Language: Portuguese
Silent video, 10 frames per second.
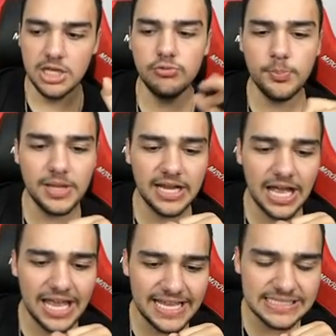E eu vou
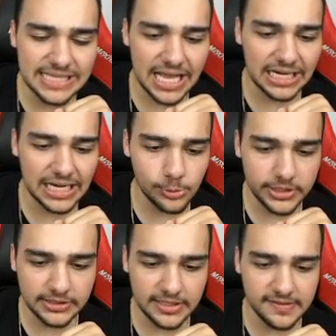pegar essa
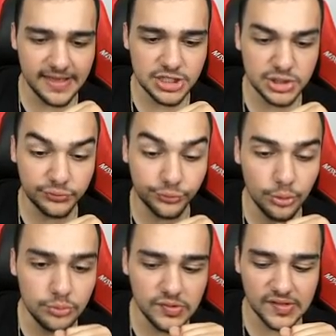AK-47
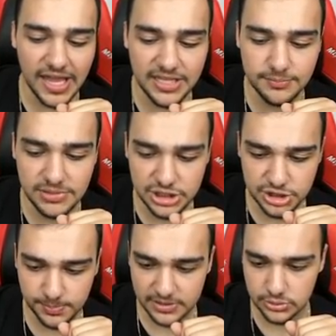Frontside
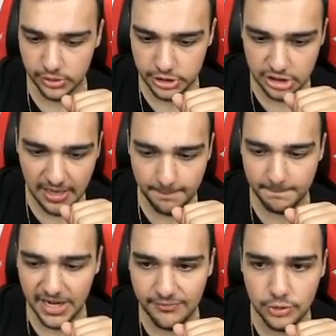Mist para sortear
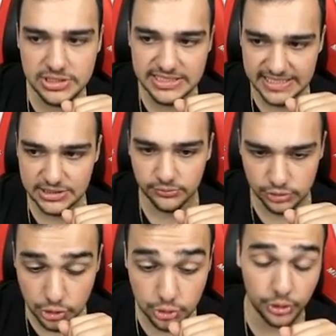para vocês no vídeo de